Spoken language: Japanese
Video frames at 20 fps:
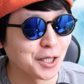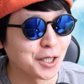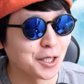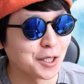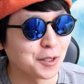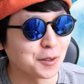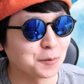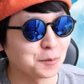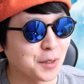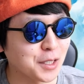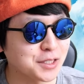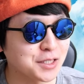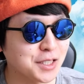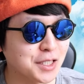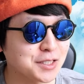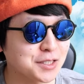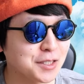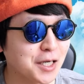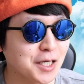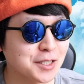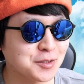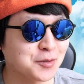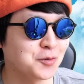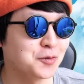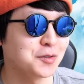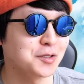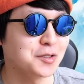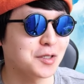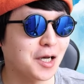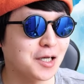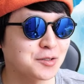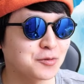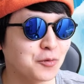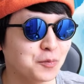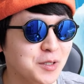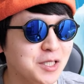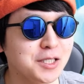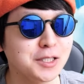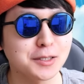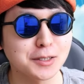まあ、ひたすら遊ん遊
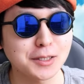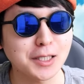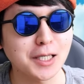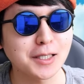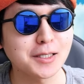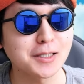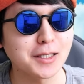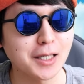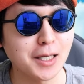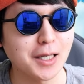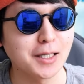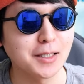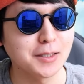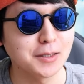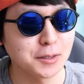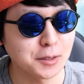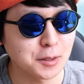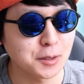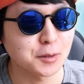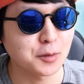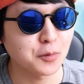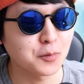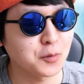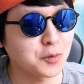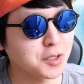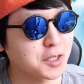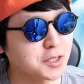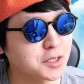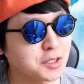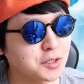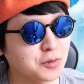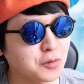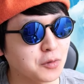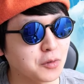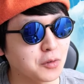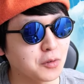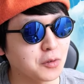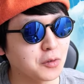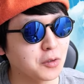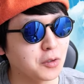びに使った、うん、友達
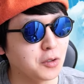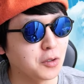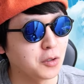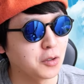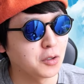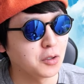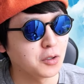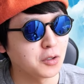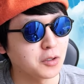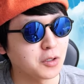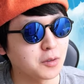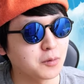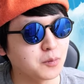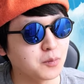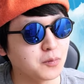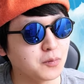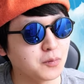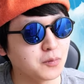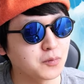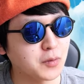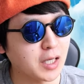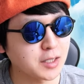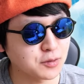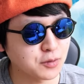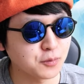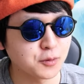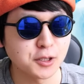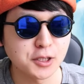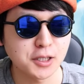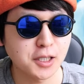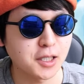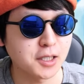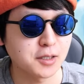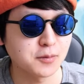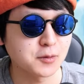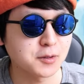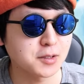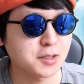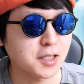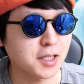と、遊ぶ時間に
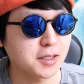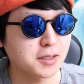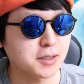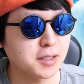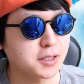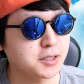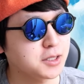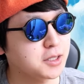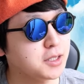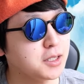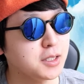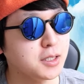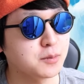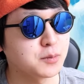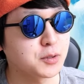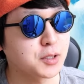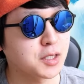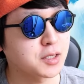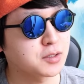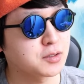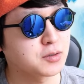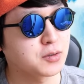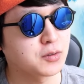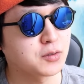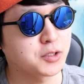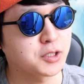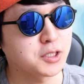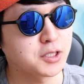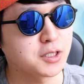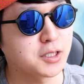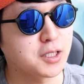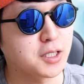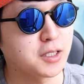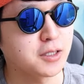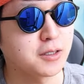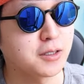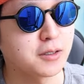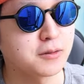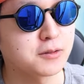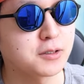も使ったし部活動を真剣
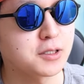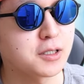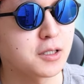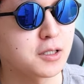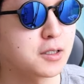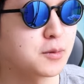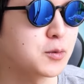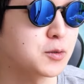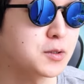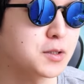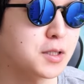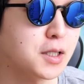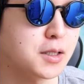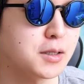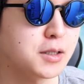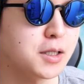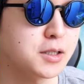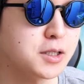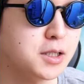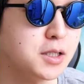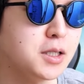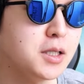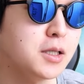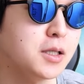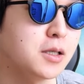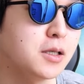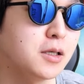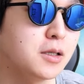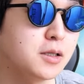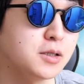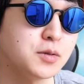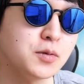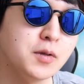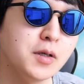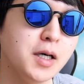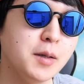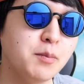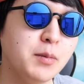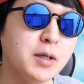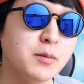にやる時間にも使ったしでそれ
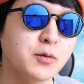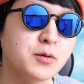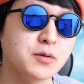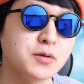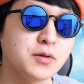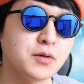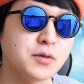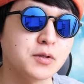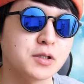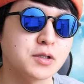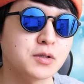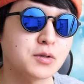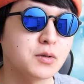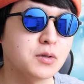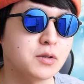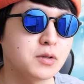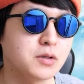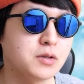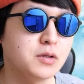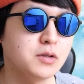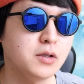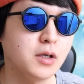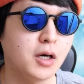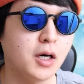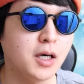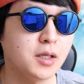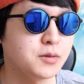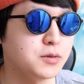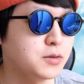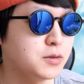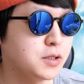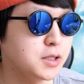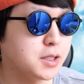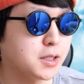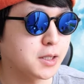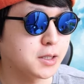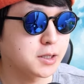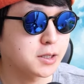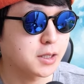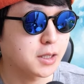はやっぱり僕にとってすごくあの有意義
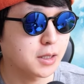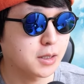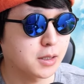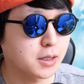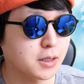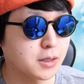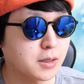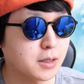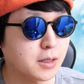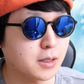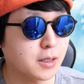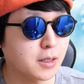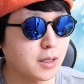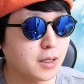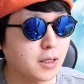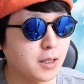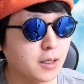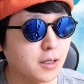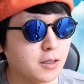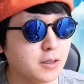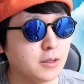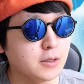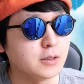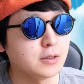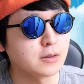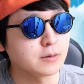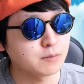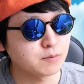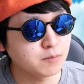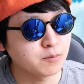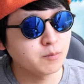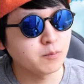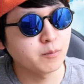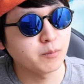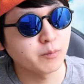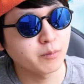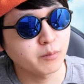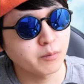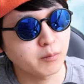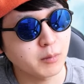な時間だったから、う
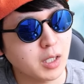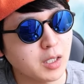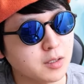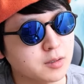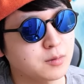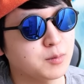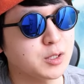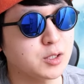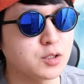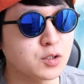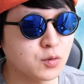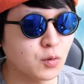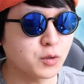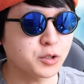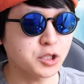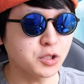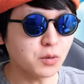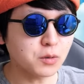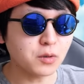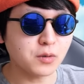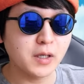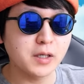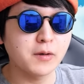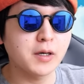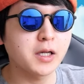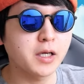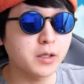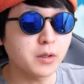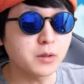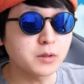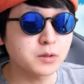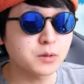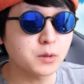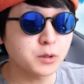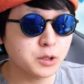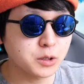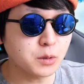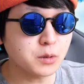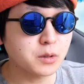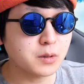ん、まあ別にそうしろとは言わないよそう
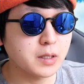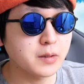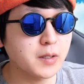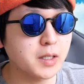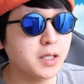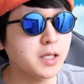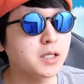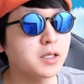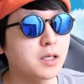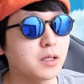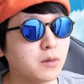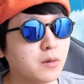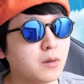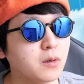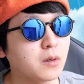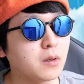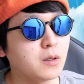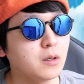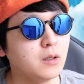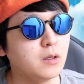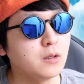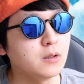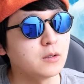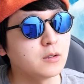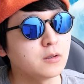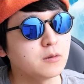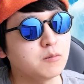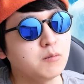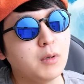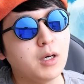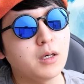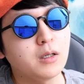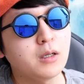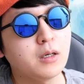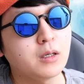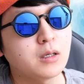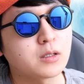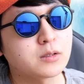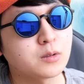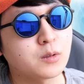しろとは言わないけどまあ
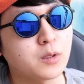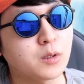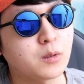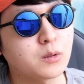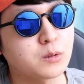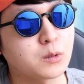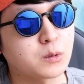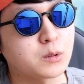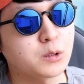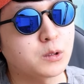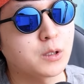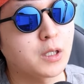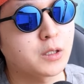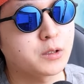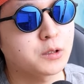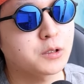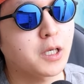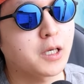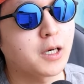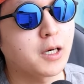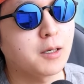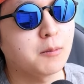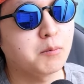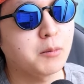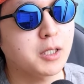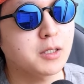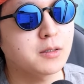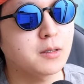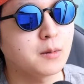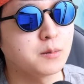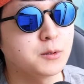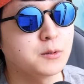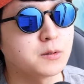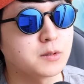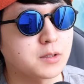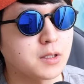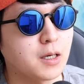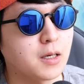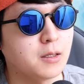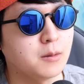なんかそれこそ中学受験頑張った分
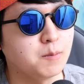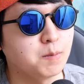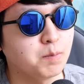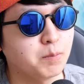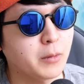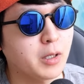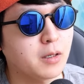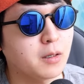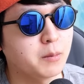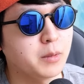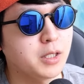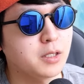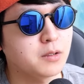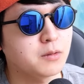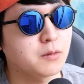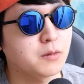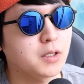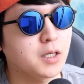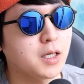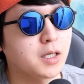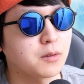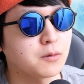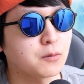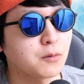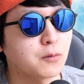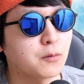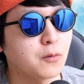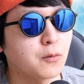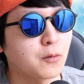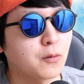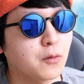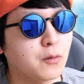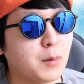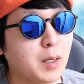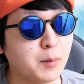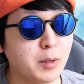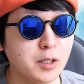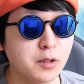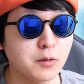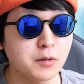さなんか勉強以外のところ
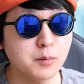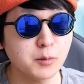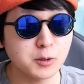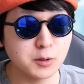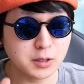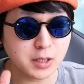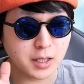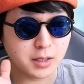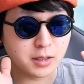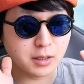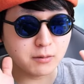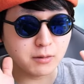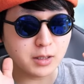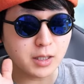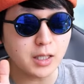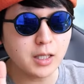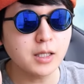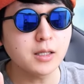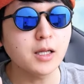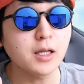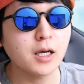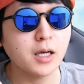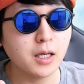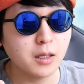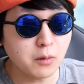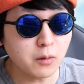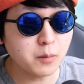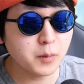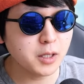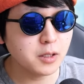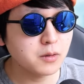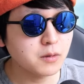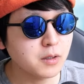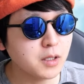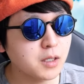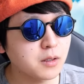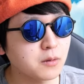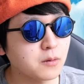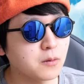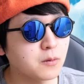まあ勉強にも使ってくれたらいいんだけど勉強以
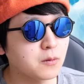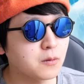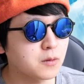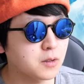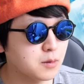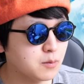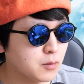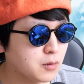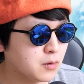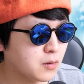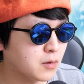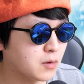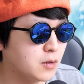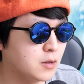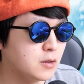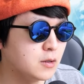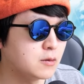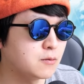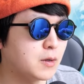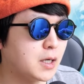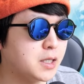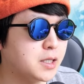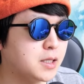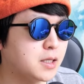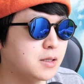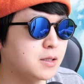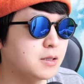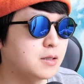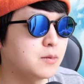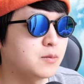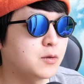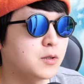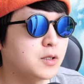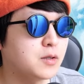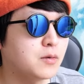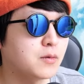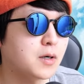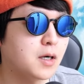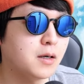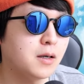外のところにも割り当ててもいい
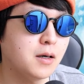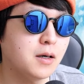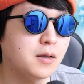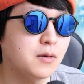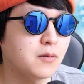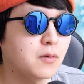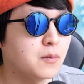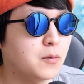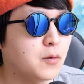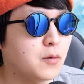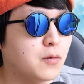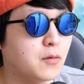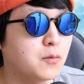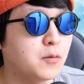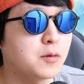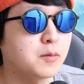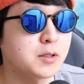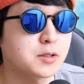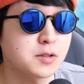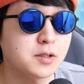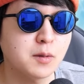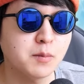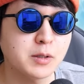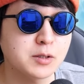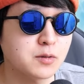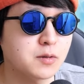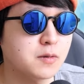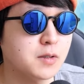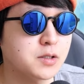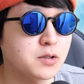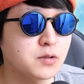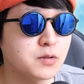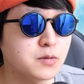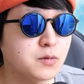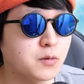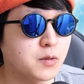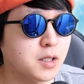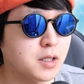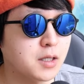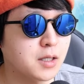のかなとも思いますしやっぱそれは中
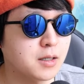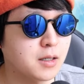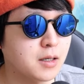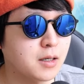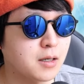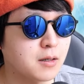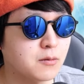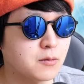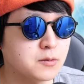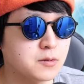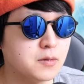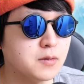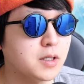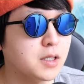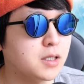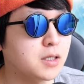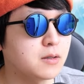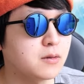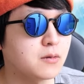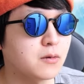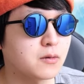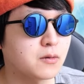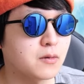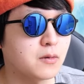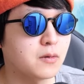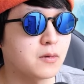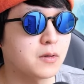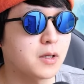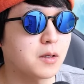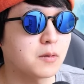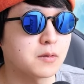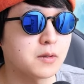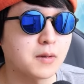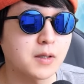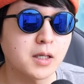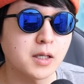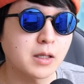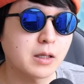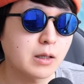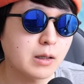高一貫だからこそできることなのでは
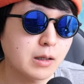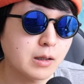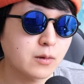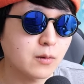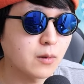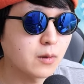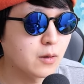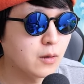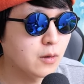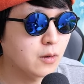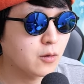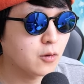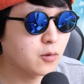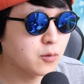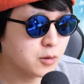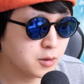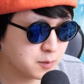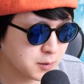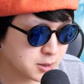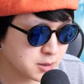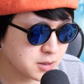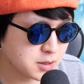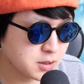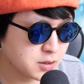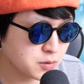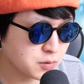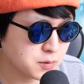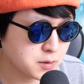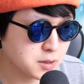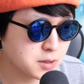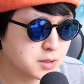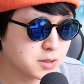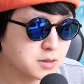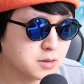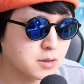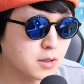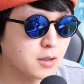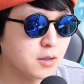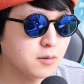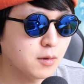ないかなと思います以上です
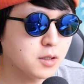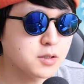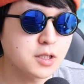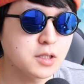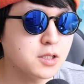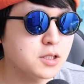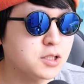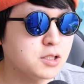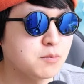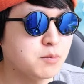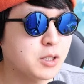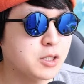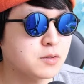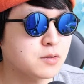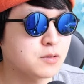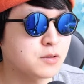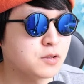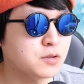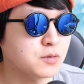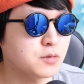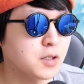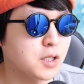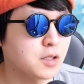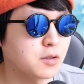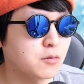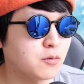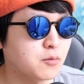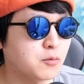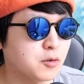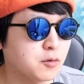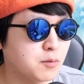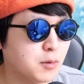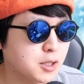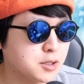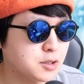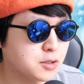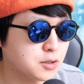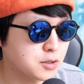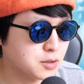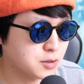全然心配する必要ないと思いま
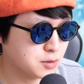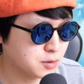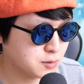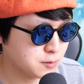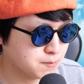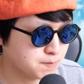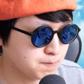す